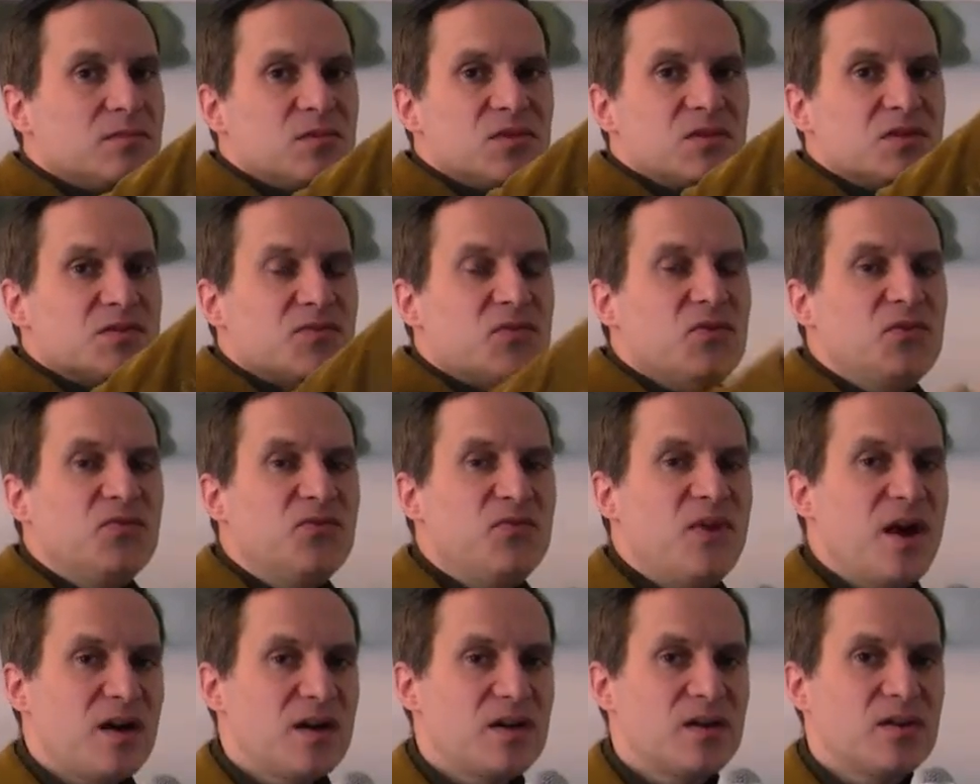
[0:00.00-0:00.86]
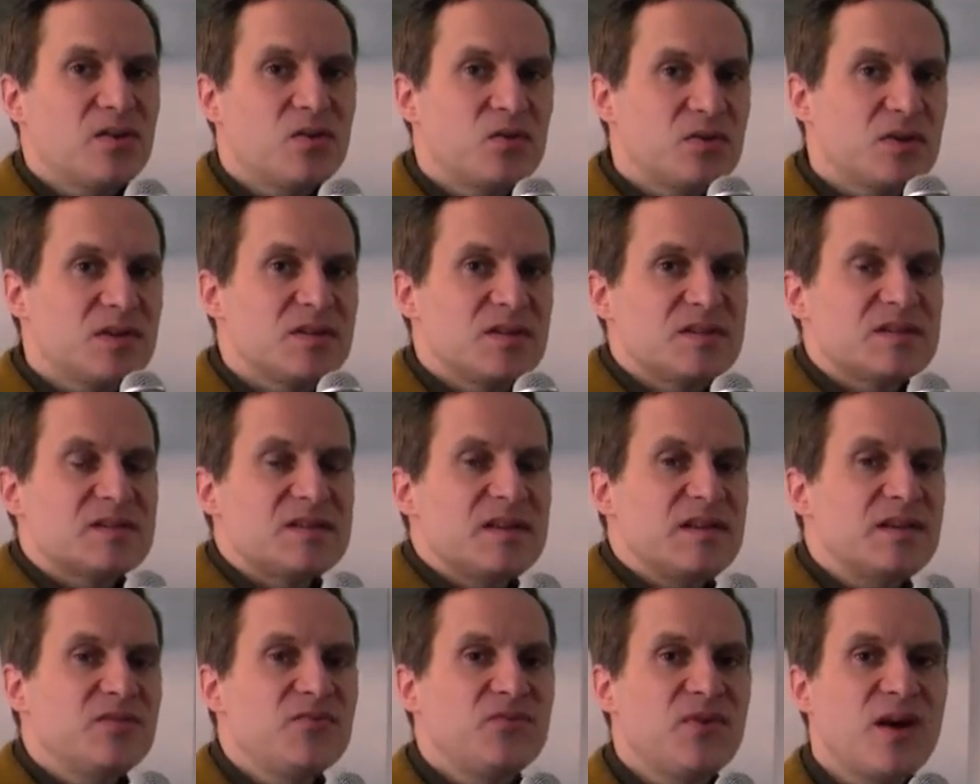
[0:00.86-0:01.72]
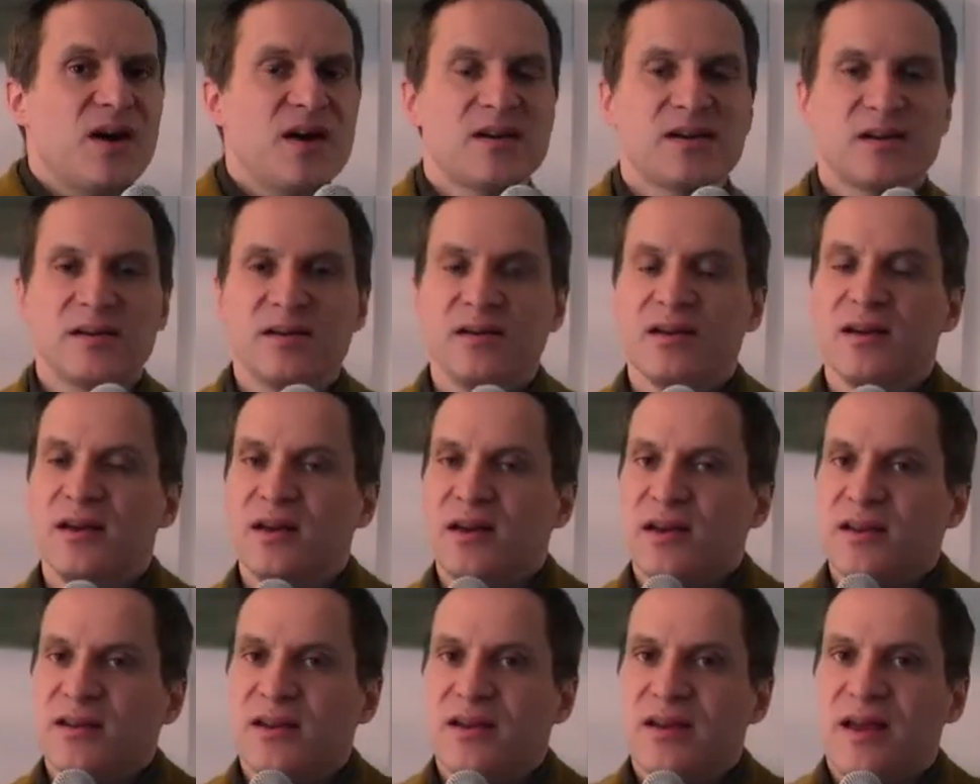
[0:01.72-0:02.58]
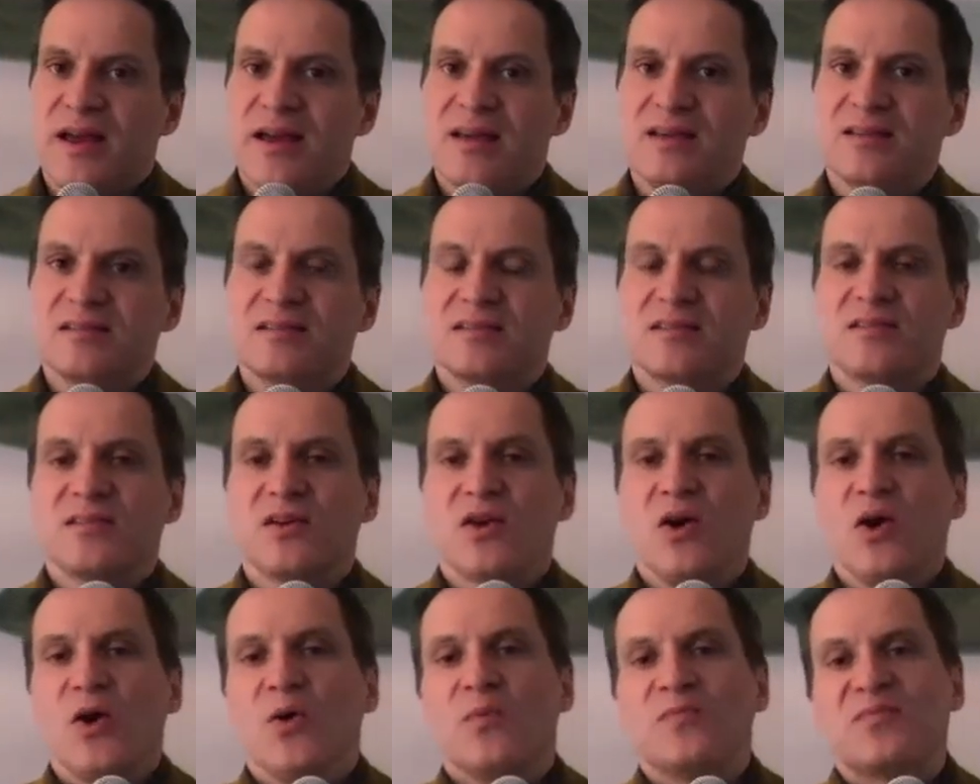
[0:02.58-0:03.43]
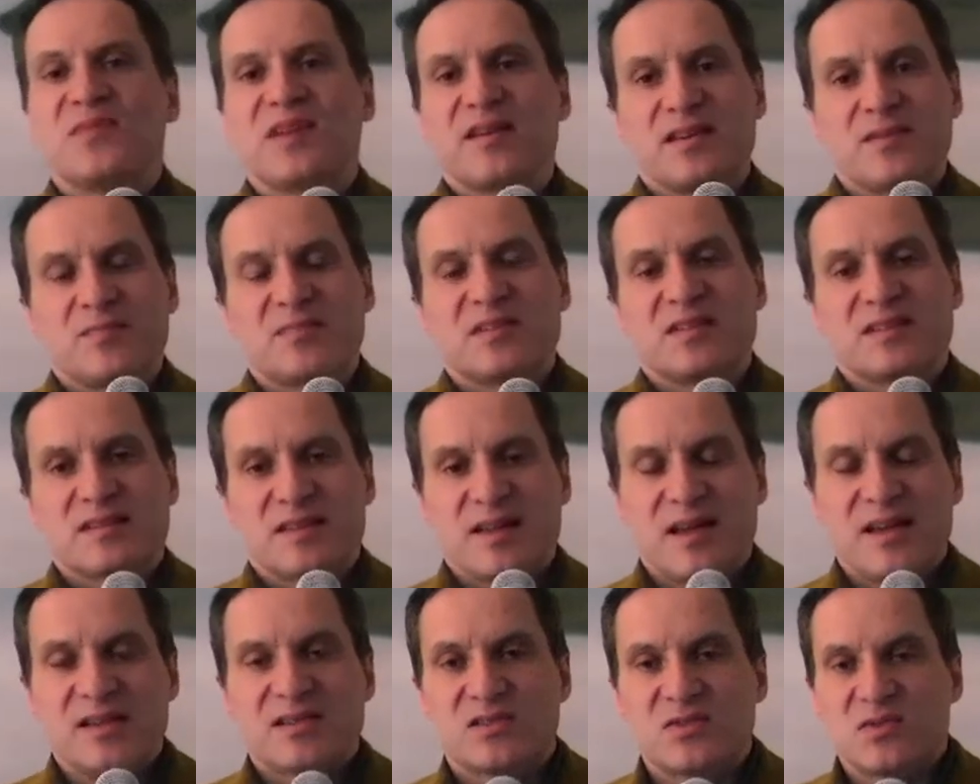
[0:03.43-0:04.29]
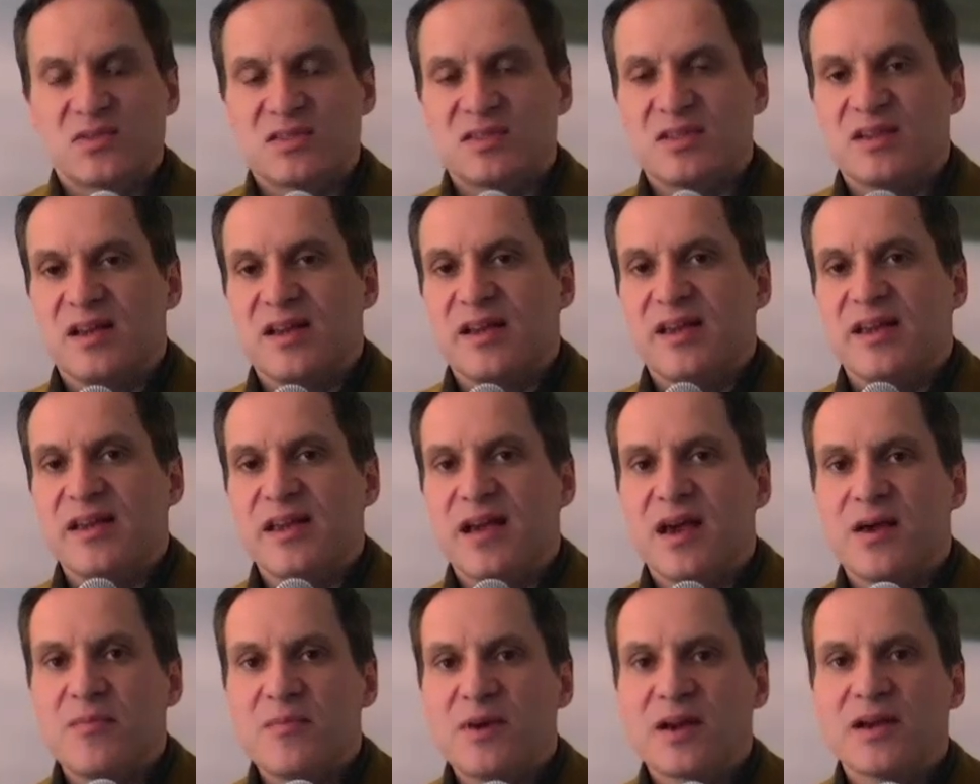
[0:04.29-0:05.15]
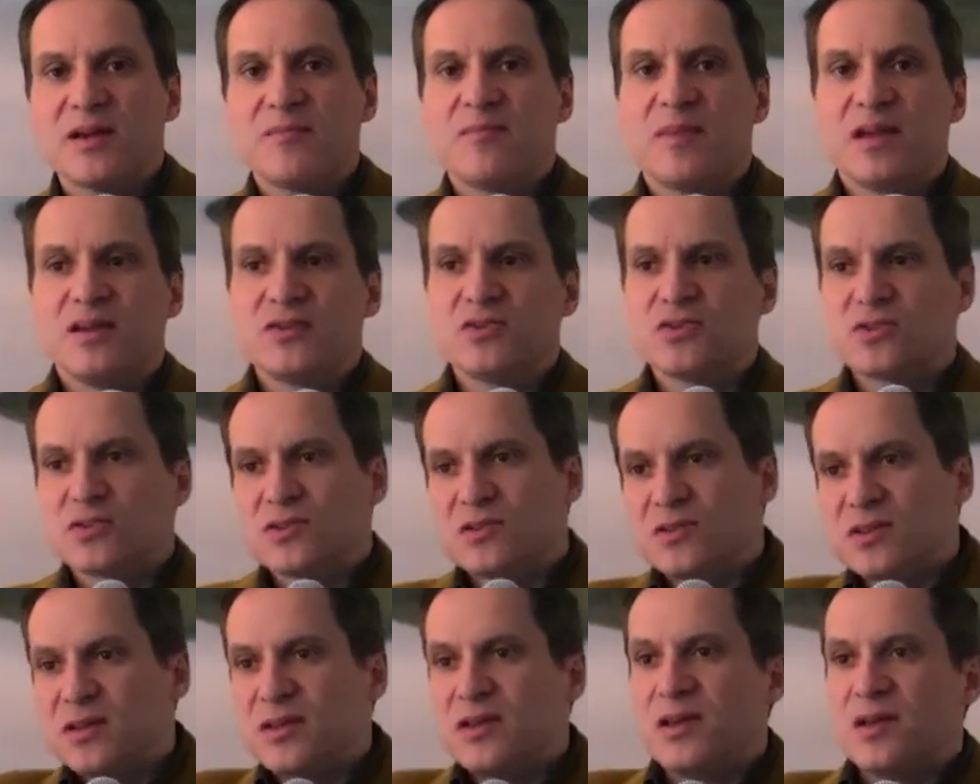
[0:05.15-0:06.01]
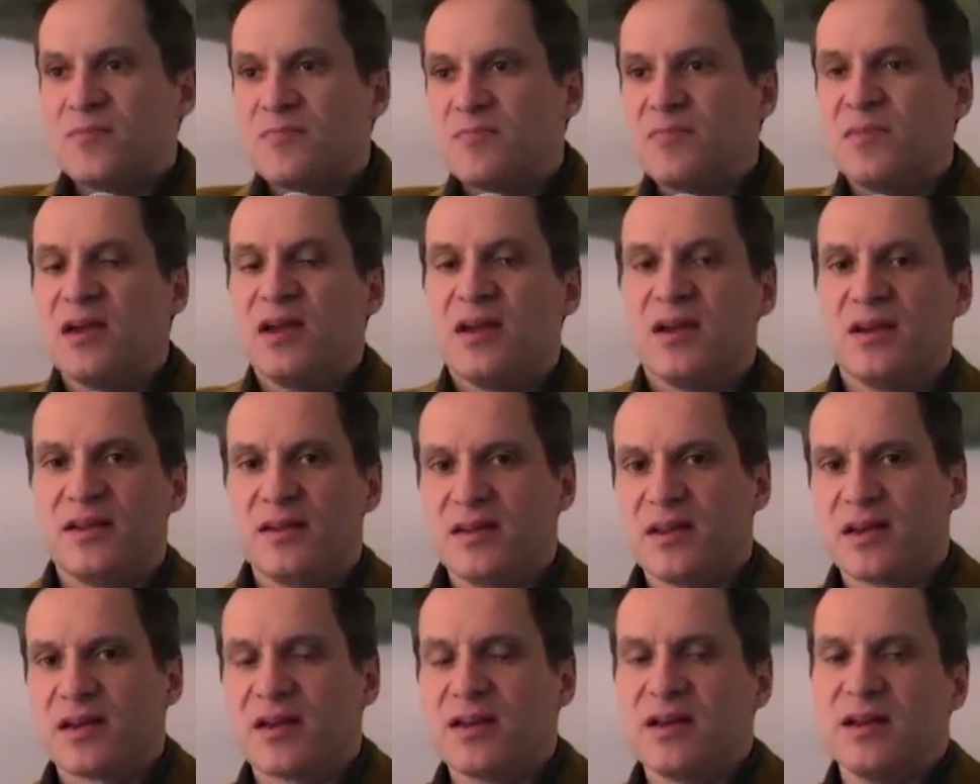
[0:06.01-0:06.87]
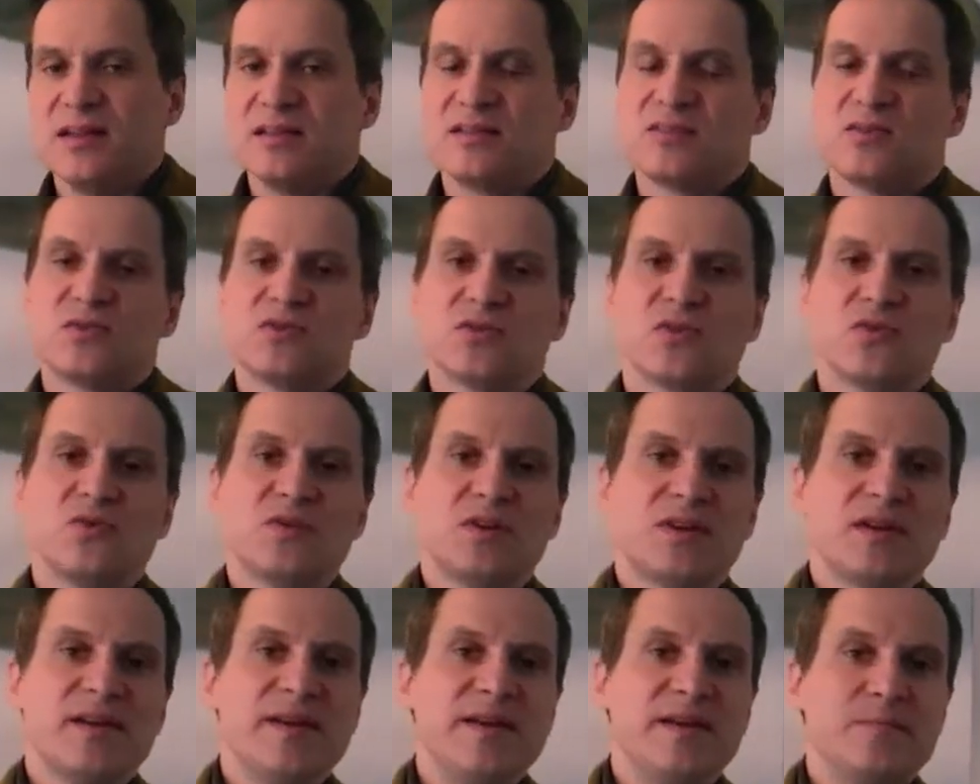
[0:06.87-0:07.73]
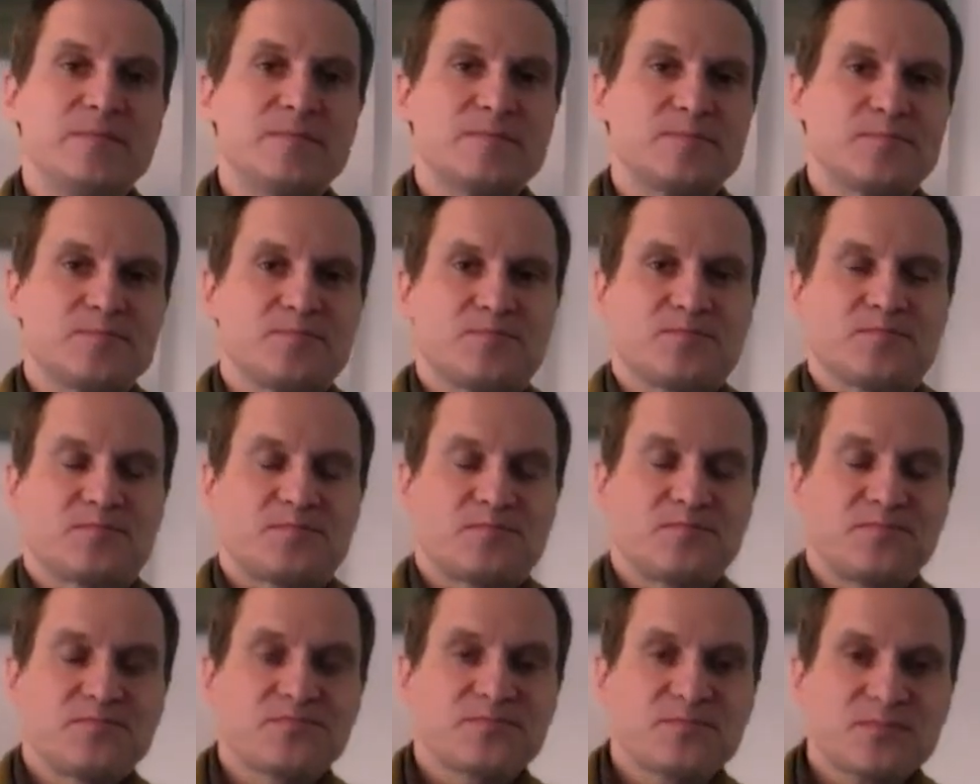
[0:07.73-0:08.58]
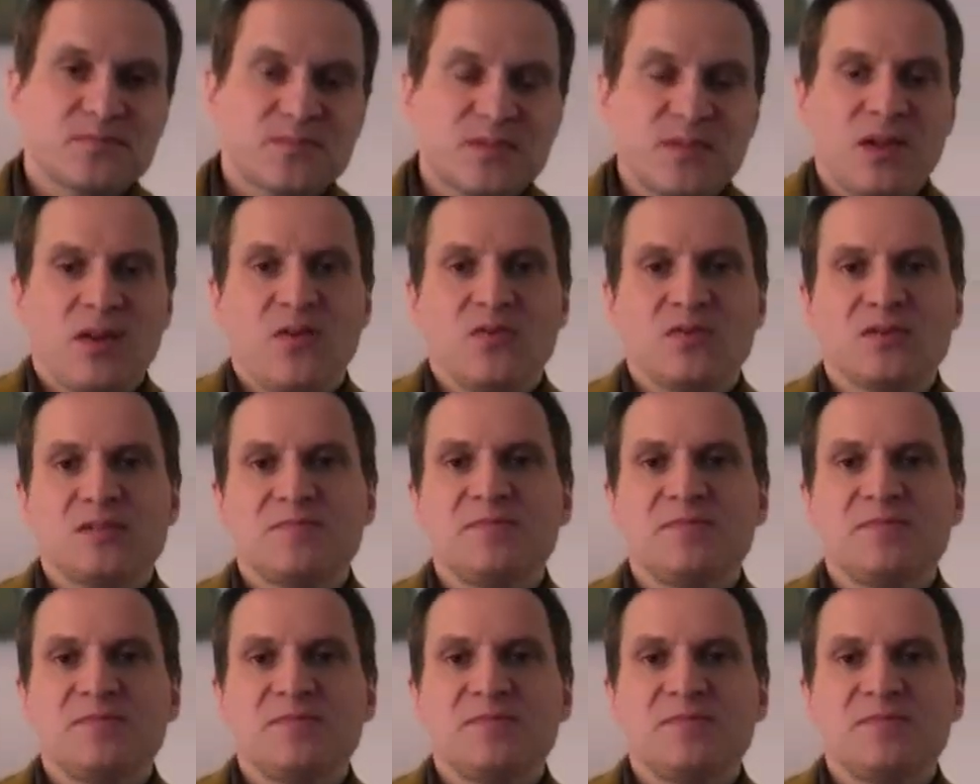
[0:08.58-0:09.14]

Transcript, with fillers: das Fünffache oder das Zehnfache geleistet und dann gibt es leistungsärmere Menschen, die eben in ihrer Leistung zurückliegen. Und